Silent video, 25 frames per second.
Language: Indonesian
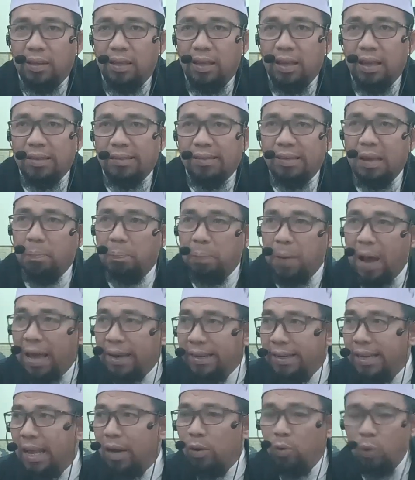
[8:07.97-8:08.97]
ya
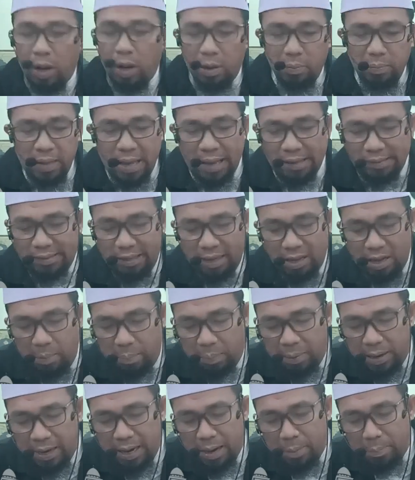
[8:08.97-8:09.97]
sapaan yang luar biasa
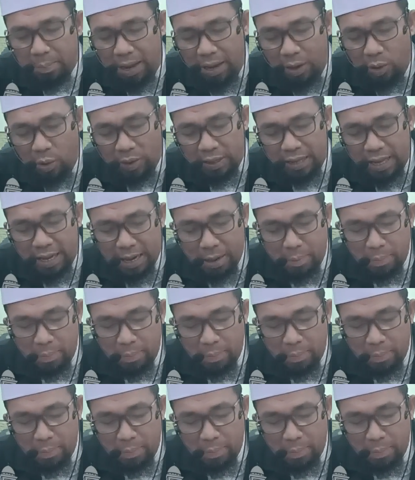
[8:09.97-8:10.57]
kepada makhluk yang